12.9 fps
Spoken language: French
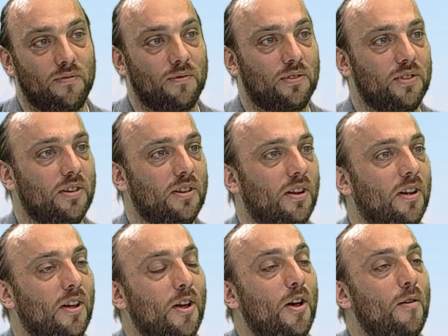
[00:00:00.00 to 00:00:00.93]
fonctionne,
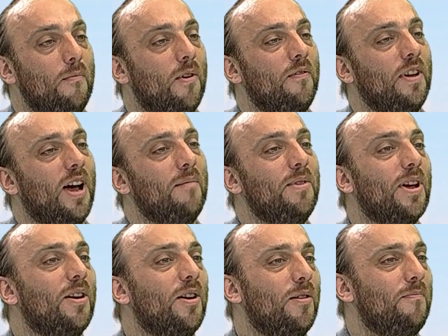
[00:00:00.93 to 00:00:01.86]
bah, on verra
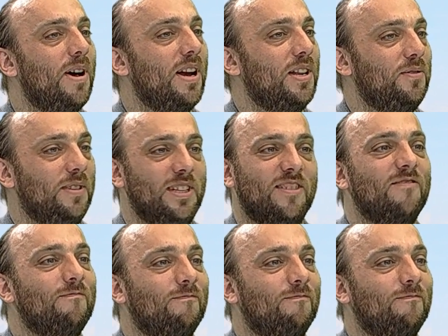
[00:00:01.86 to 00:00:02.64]
bien par la suite.